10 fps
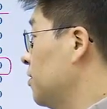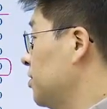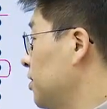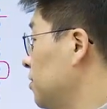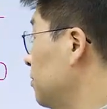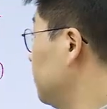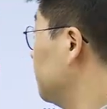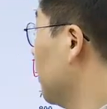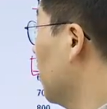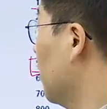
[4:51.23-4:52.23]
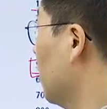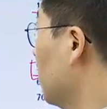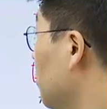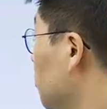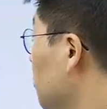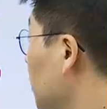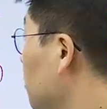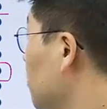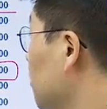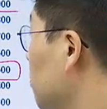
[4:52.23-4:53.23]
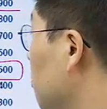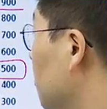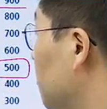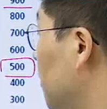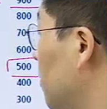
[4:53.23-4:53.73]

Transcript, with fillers: C는 예, 여기서 봤던 예처럼